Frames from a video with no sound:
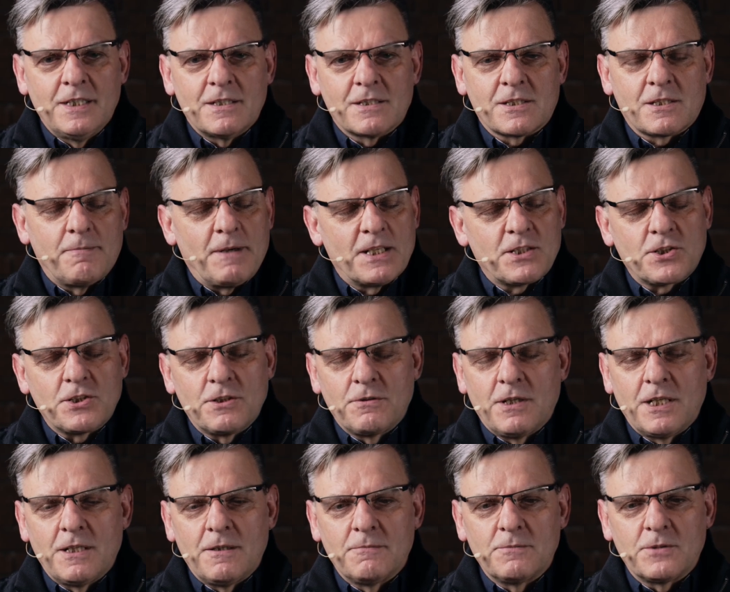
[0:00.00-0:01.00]

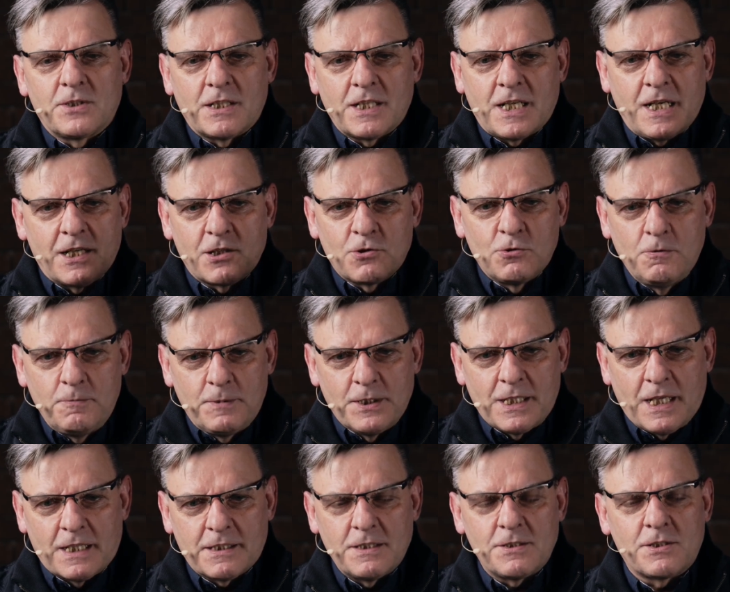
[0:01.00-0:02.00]
zobaczyłem te cheruby
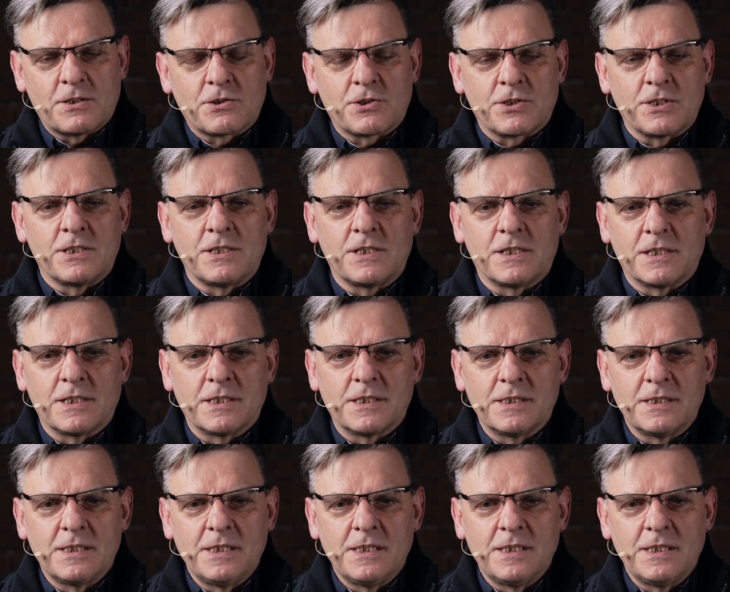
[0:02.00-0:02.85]
na tej skrzyni,